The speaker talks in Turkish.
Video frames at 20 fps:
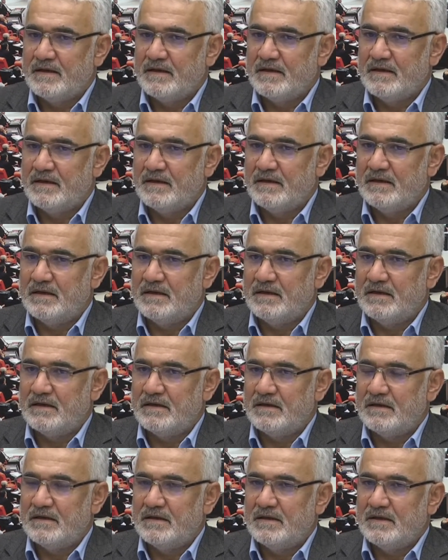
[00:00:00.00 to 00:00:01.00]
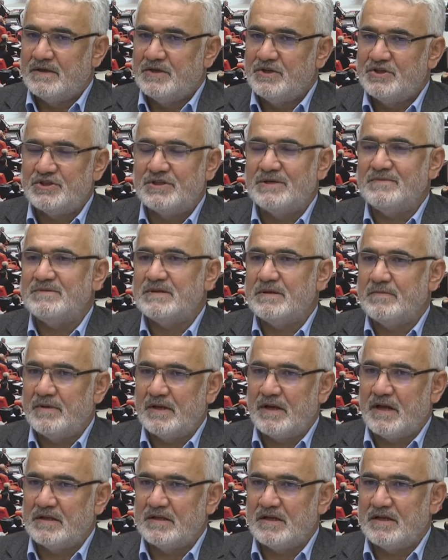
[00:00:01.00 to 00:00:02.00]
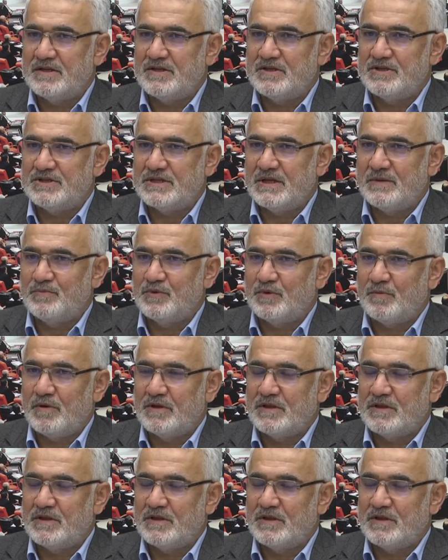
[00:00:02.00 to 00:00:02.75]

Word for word: E, hiç kimse ben adaleti istemiyorum,